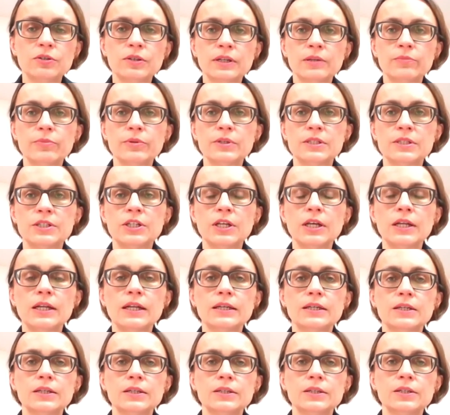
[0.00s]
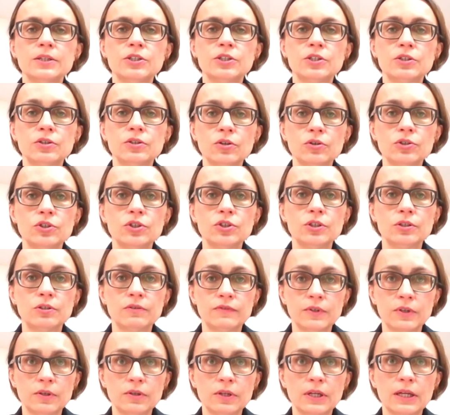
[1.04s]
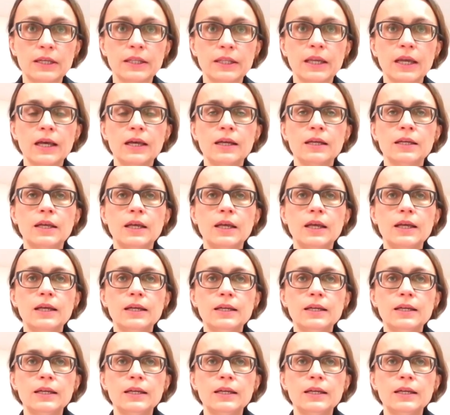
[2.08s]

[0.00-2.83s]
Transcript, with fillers: No jakby jest szereg czynności do wykonania.